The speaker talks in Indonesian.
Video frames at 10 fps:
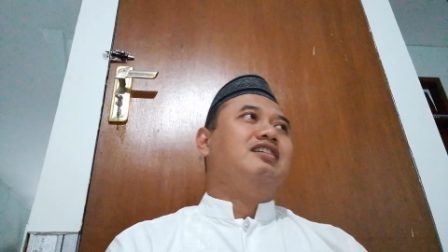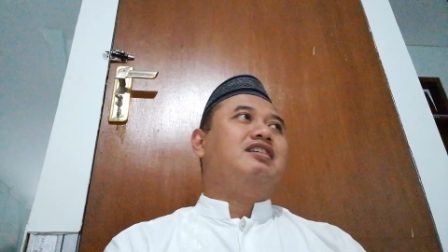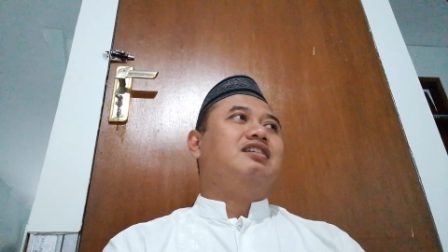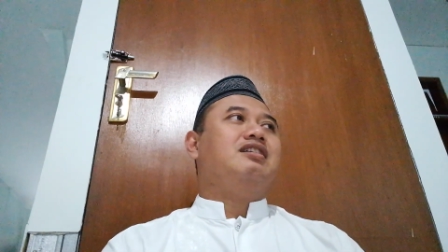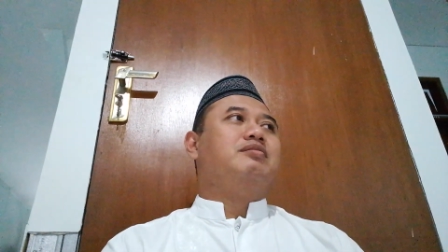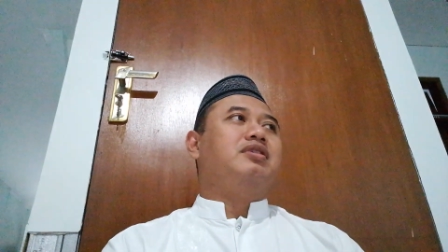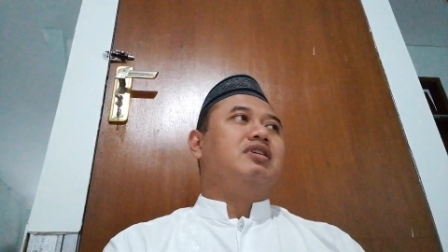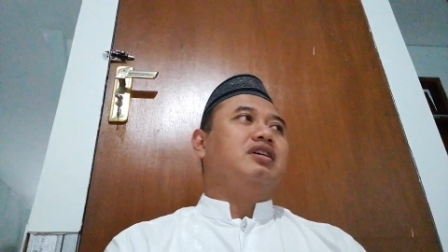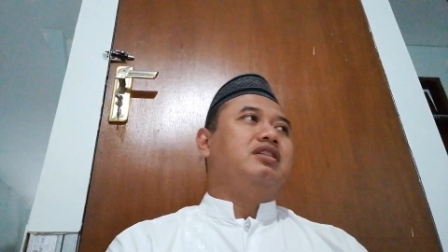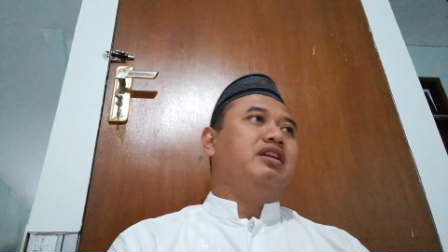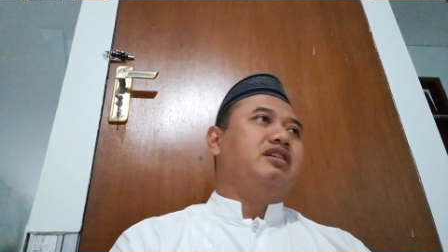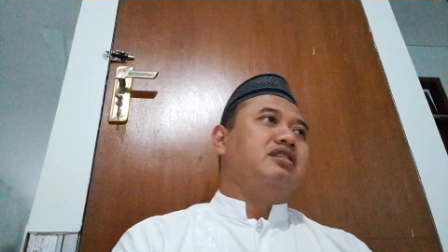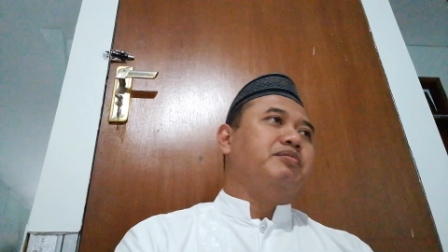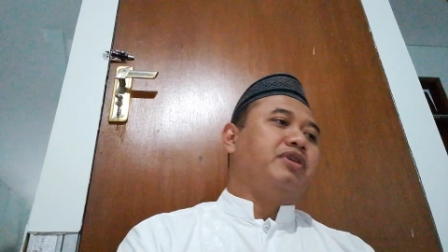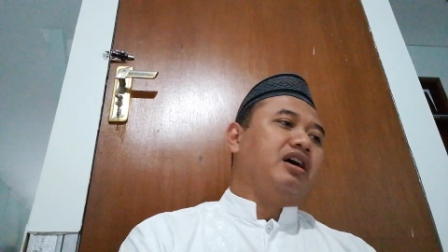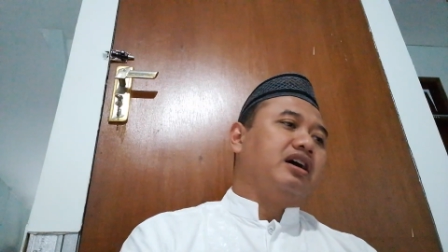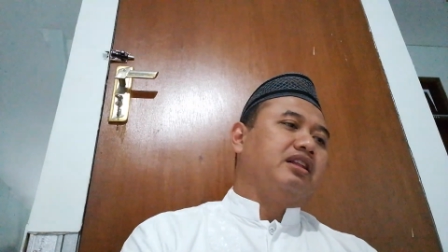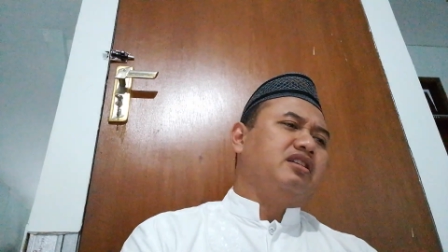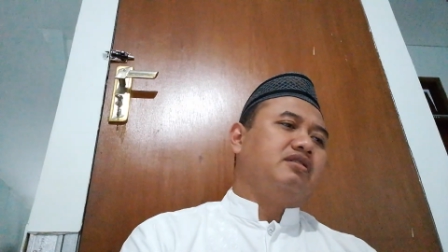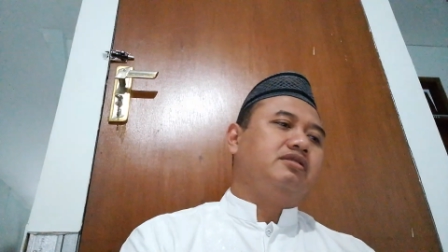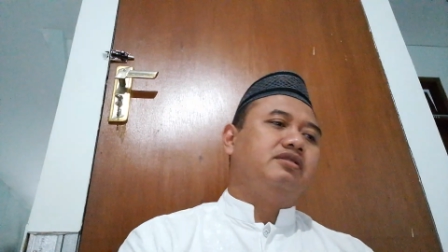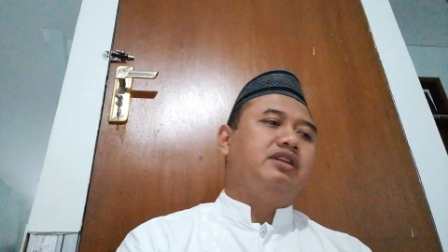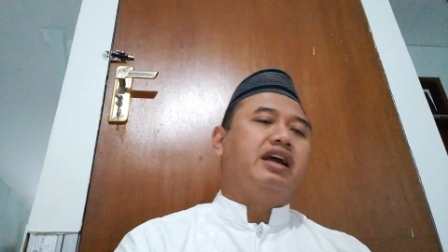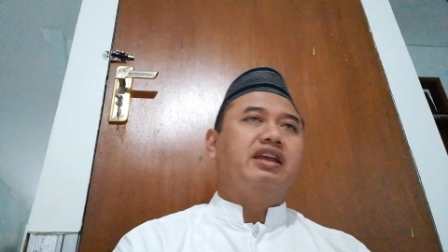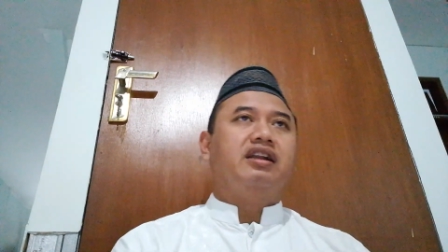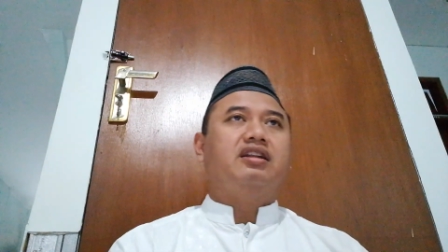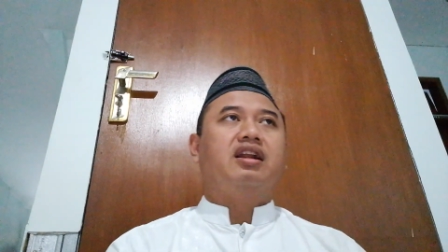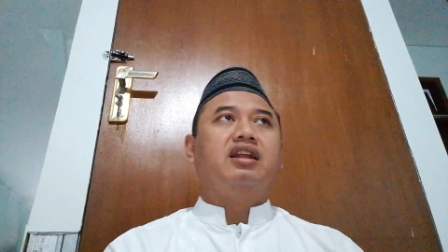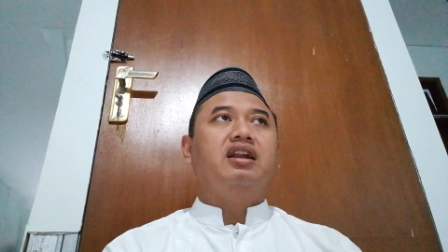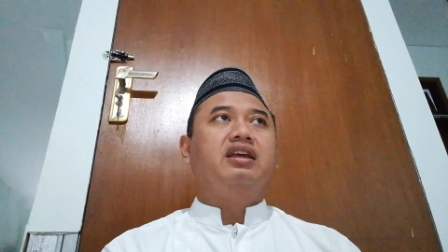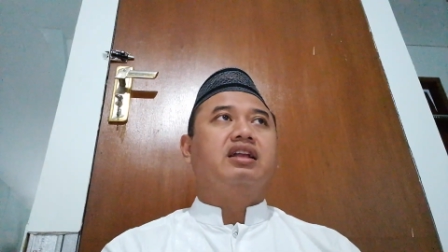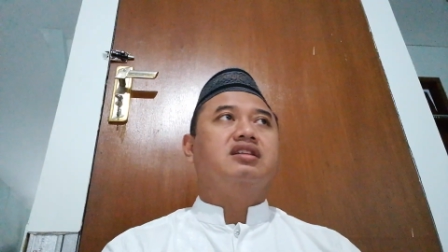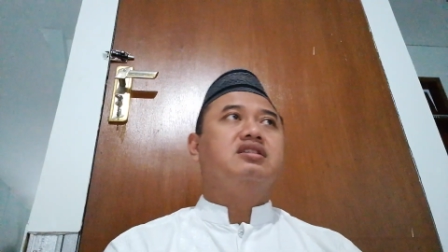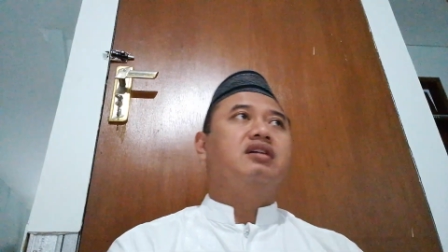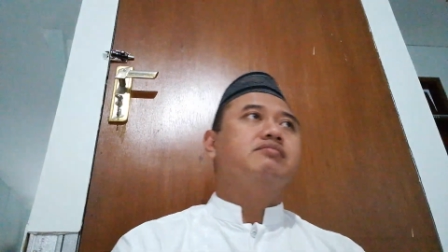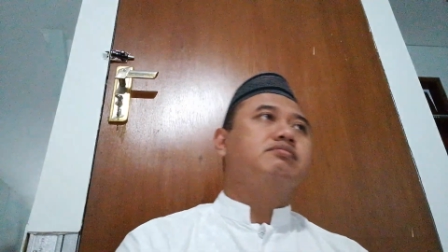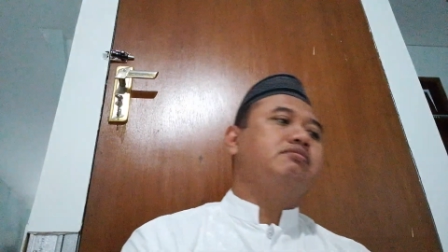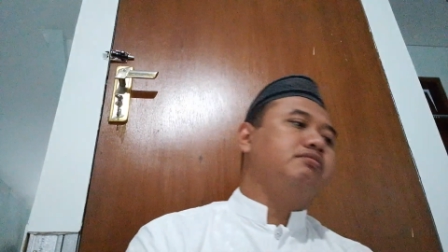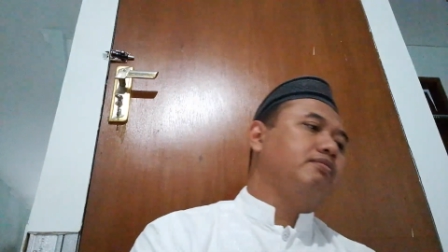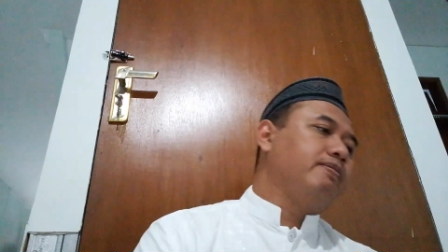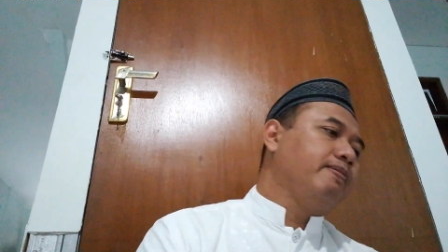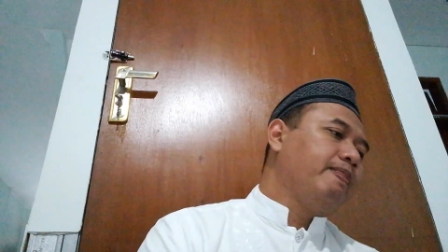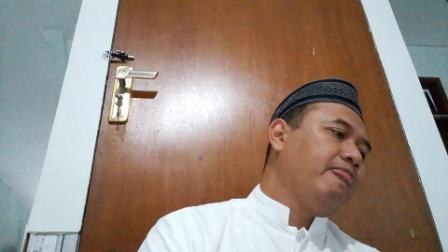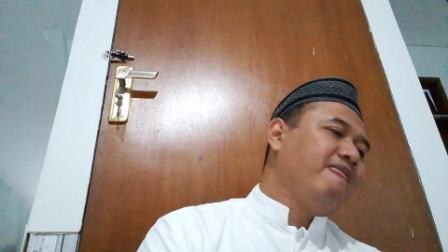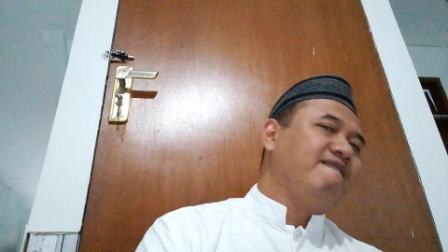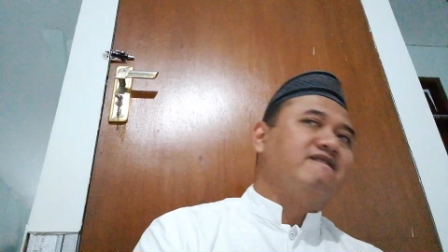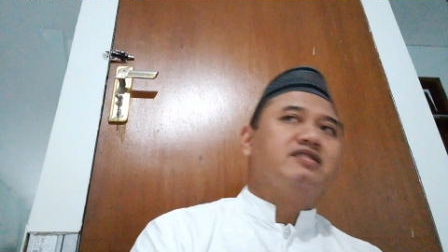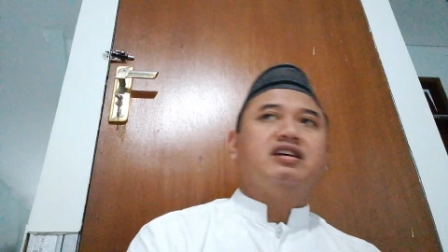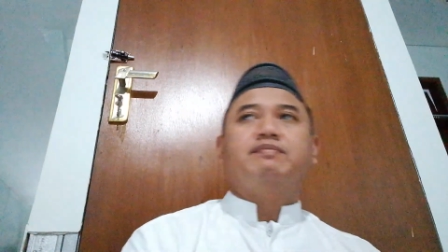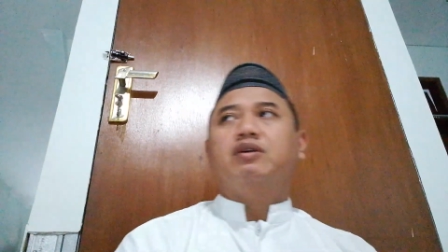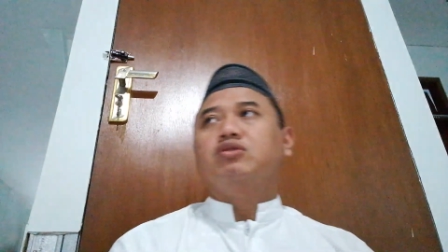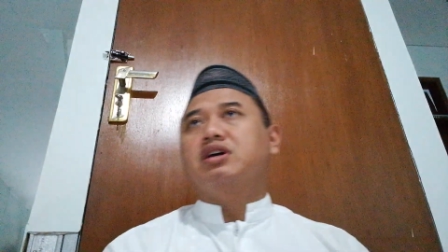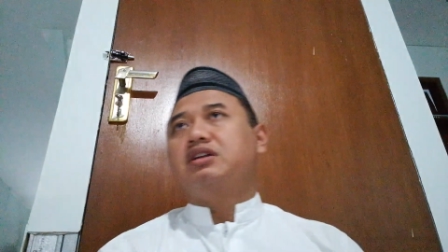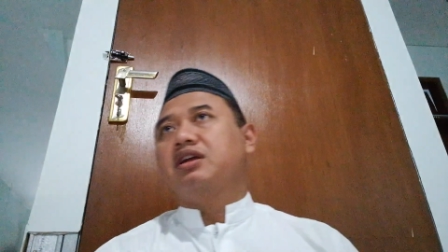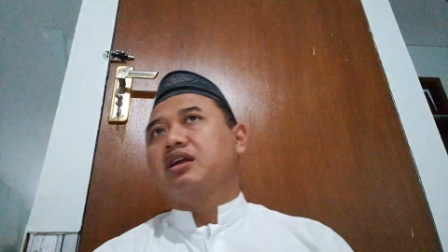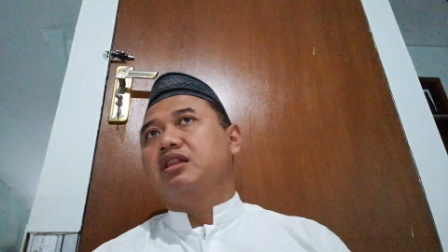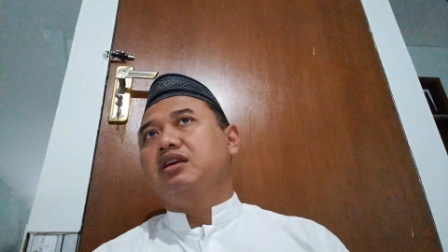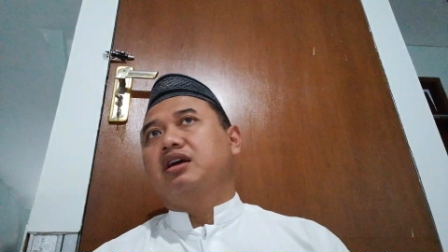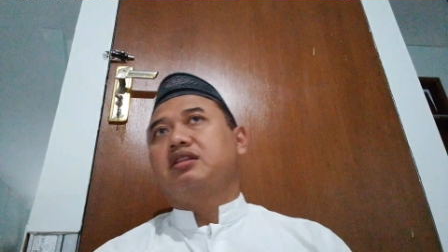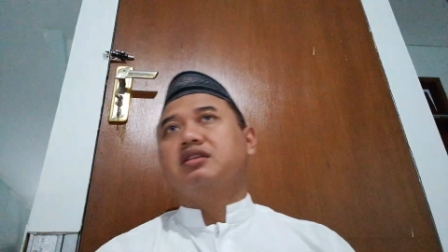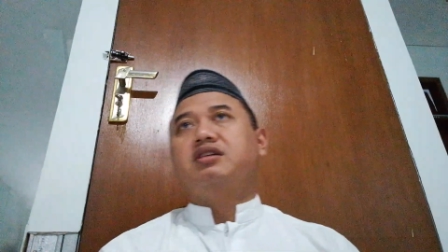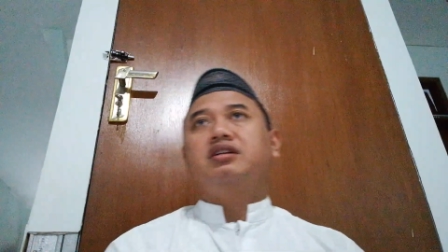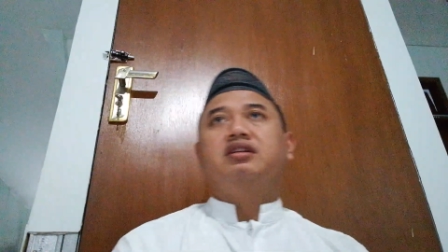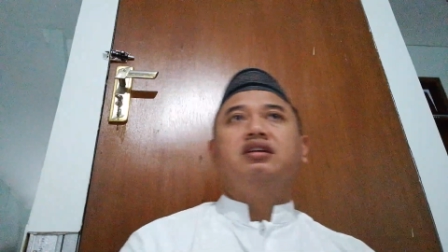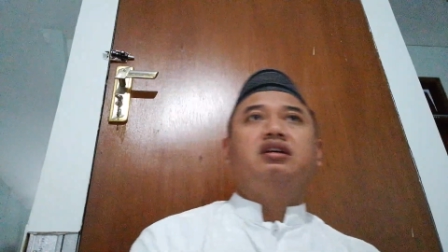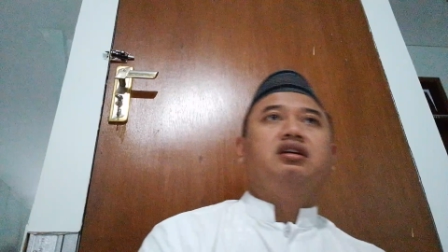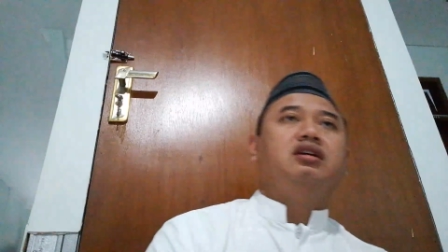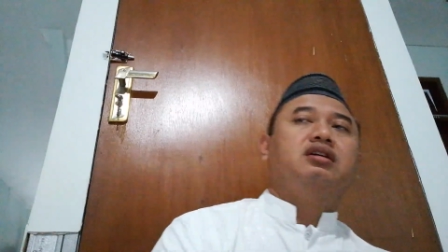apalagi tadi saya berangkat tidak nyadar tidak lihat jam saya baru sadar ketika terjadi